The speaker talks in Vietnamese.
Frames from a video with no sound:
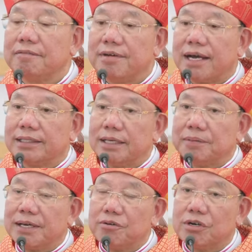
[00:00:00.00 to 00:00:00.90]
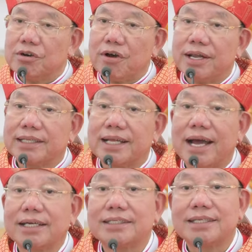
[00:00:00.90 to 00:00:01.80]
Và tiếp theo câu hỏi là
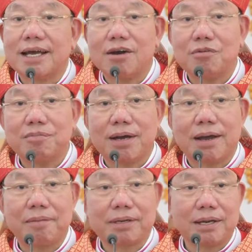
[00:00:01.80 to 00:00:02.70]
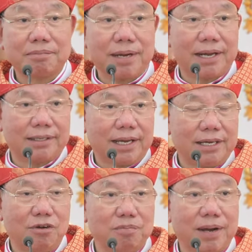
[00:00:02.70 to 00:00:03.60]
tại sao mà các bạn
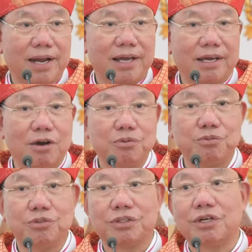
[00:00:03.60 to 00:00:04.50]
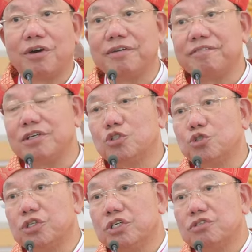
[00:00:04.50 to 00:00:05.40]
hay ông bà lại không nói về
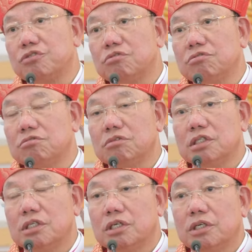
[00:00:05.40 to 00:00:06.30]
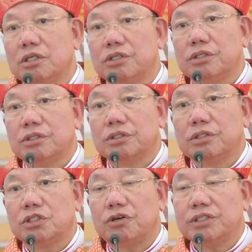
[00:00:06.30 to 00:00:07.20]
Chúa Giêsu?
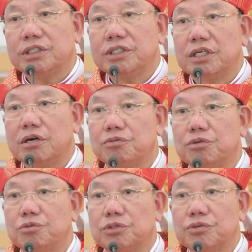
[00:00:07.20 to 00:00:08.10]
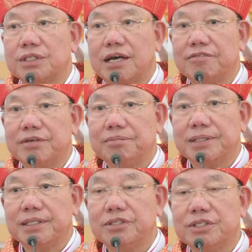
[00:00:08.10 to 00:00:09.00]
Cho những người không cùng tôn giáo với
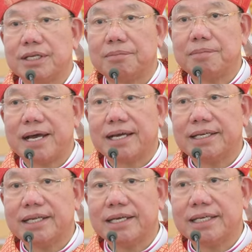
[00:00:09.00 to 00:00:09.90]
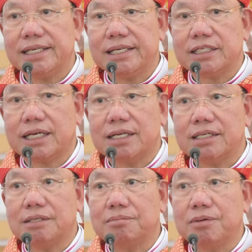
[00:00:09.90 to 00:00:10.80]
mình đưa ra ba cái đề nghị để trả
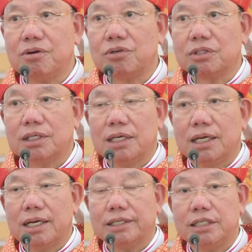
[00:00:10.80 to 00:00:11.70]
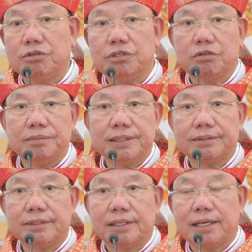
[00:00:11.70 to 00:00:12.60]
lời. Một là thiếu hiểu biết,
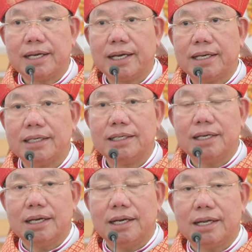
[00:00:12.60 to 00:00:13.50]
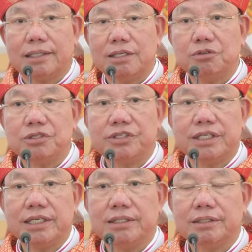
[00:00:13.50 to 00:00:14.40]
hai là thiếu tự
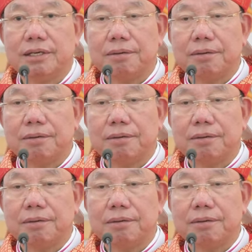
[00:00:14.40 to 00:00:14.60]
tin,